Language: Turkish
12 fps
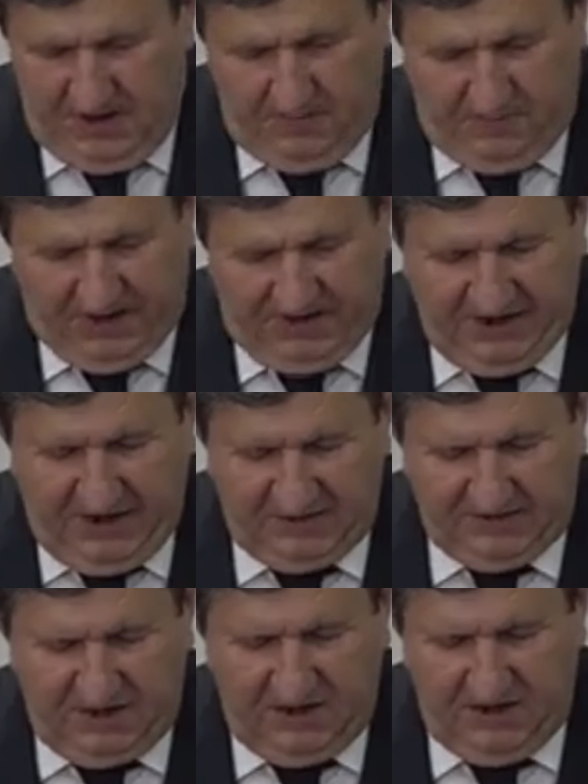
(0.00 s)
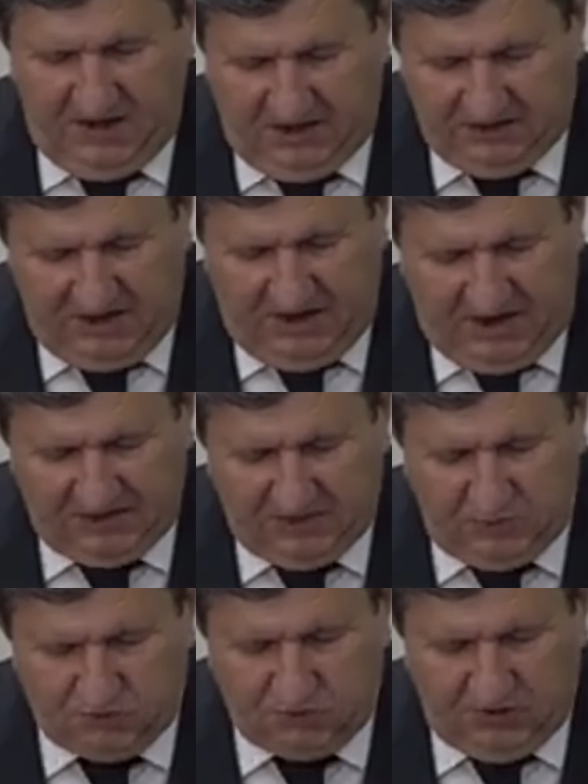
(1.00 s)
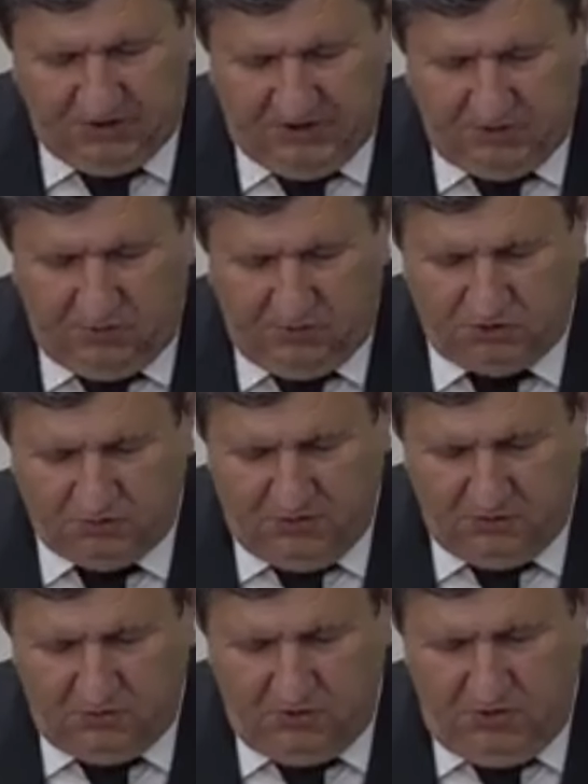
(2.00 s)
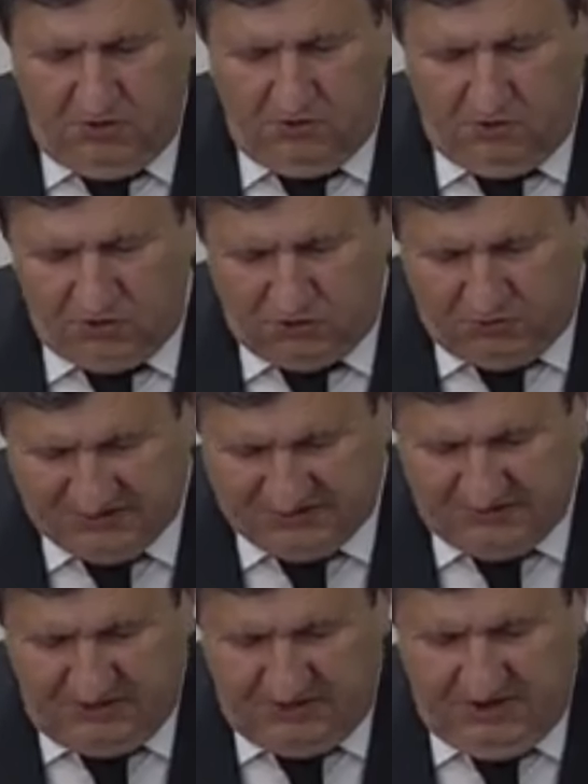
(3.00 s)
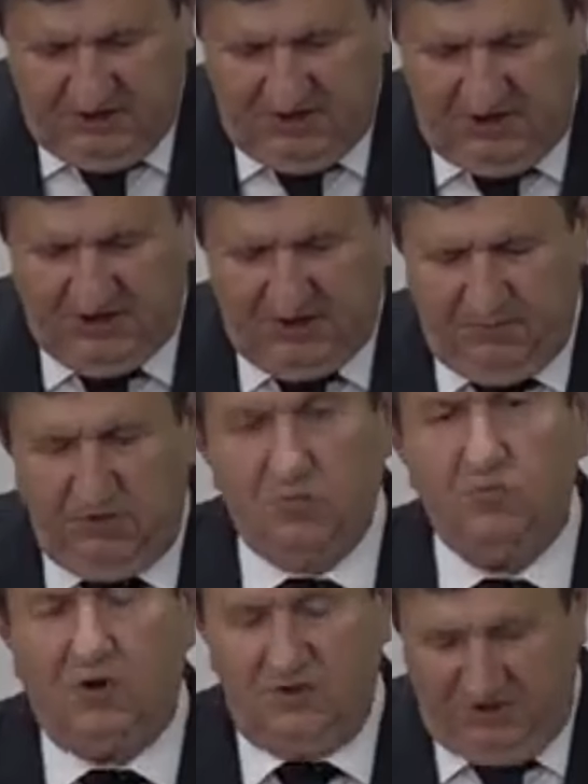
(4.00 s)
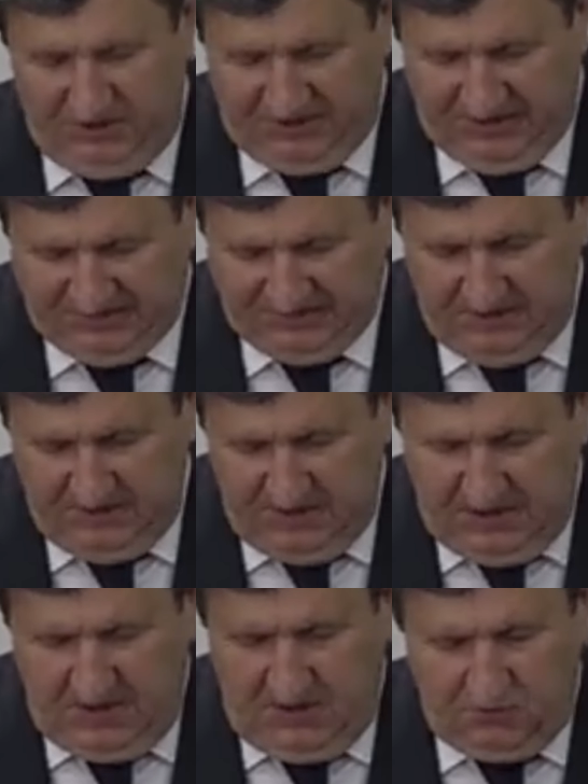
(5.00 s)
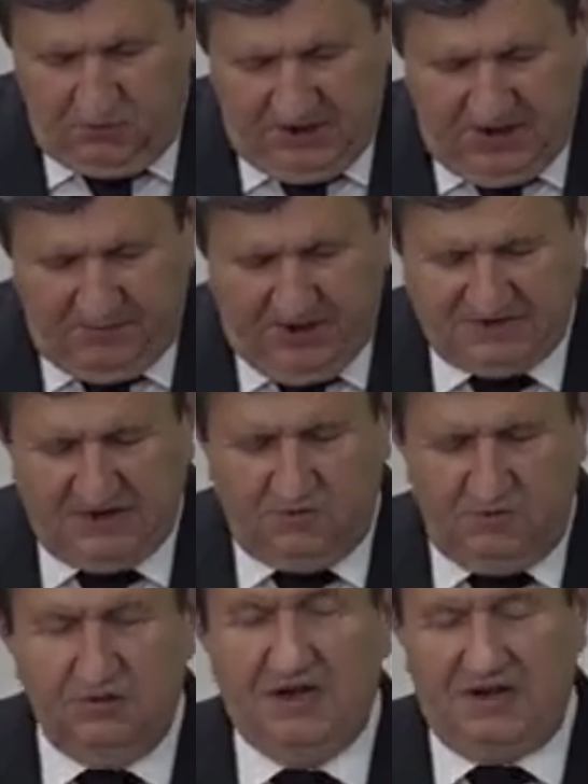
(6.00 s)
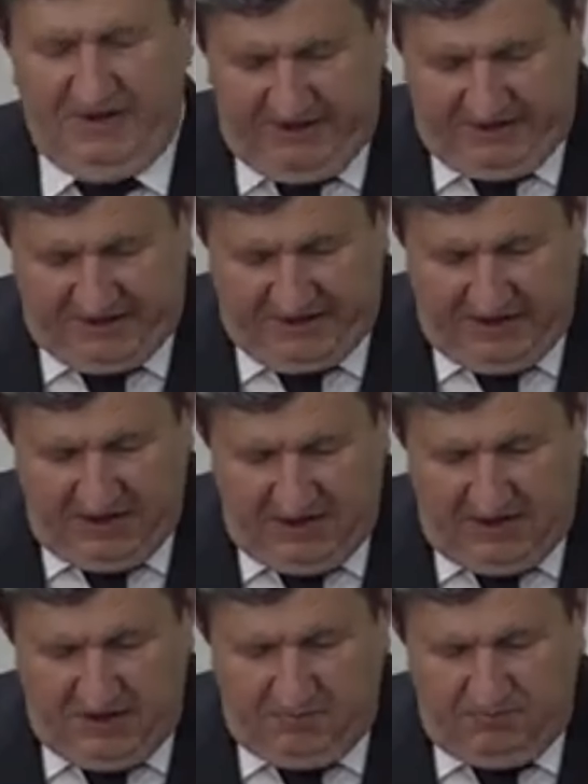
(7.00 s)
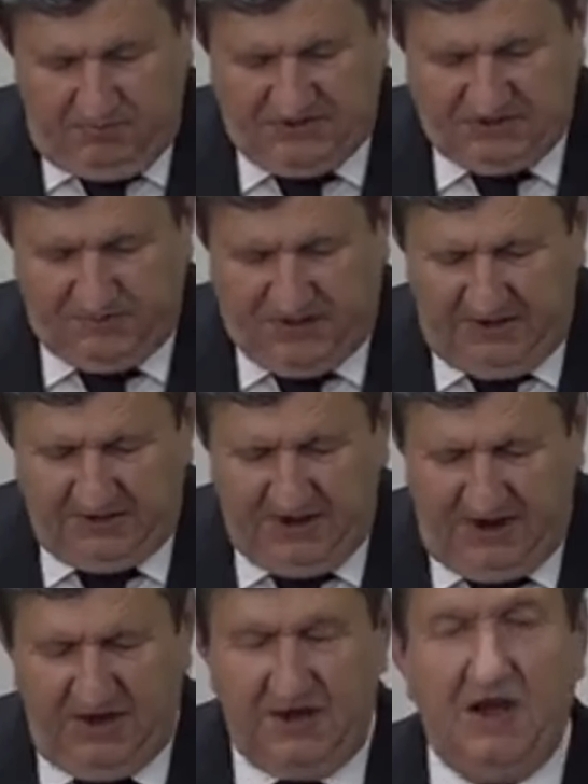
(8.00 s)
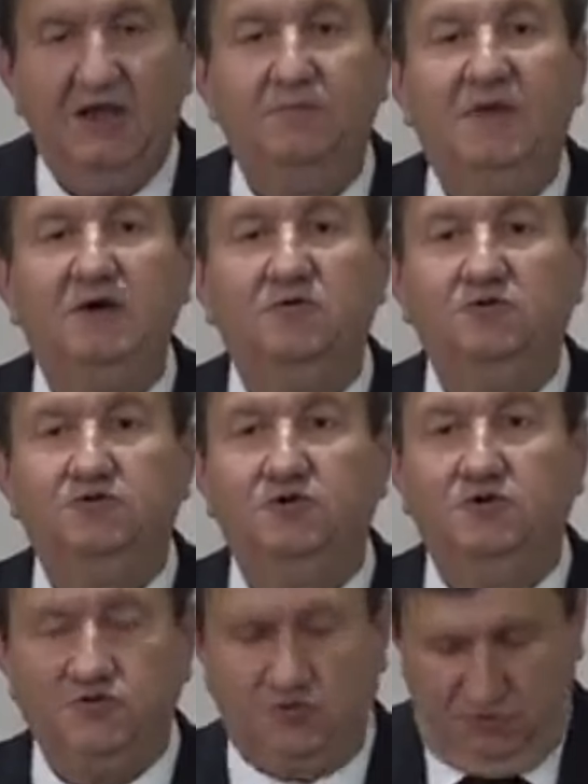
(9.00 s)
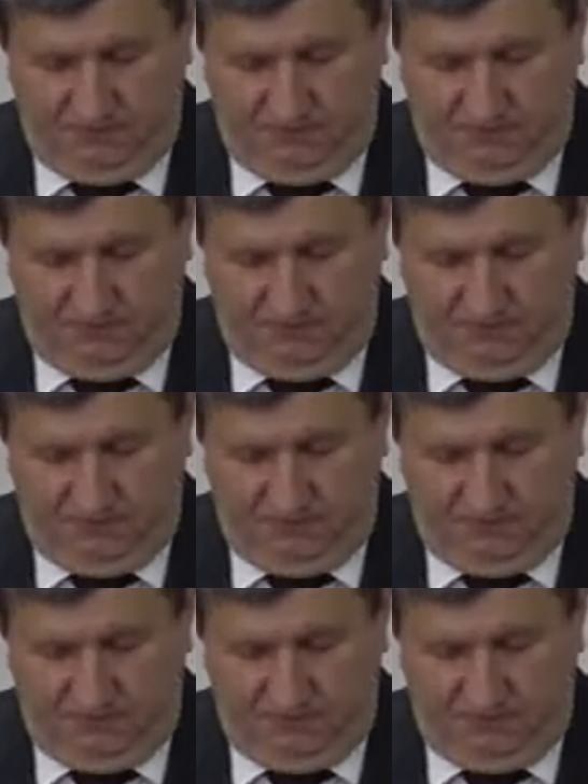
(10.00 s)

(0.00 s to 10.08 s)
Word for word: Pendik halkı artık bu sorunları konuşma, konuşmasın. 2024 yılındayız. Dünya başka konularla ilgili biz Pendik'te hala imar konuşuyoruz.